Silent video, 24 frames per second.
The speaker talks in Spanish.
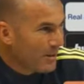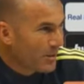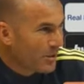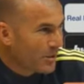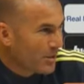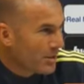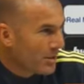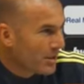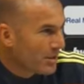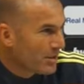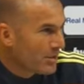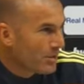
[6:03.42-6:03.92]

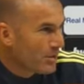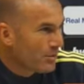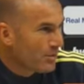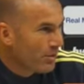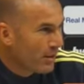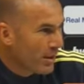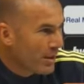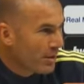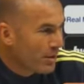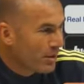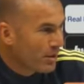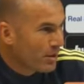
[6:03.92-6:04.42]
Entonces,
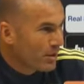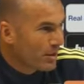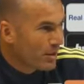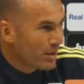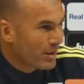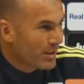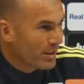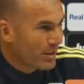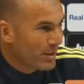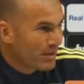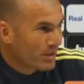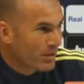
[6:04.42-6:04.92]
fallo
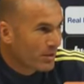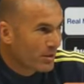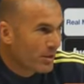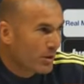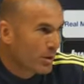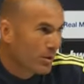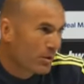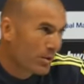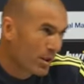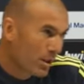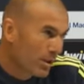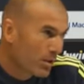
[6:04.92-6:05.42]
es
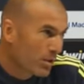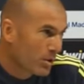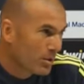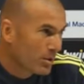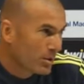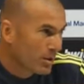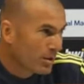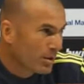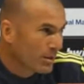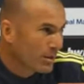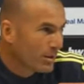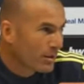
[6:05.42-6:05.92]
otra
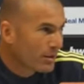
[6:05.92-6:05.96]
cosa.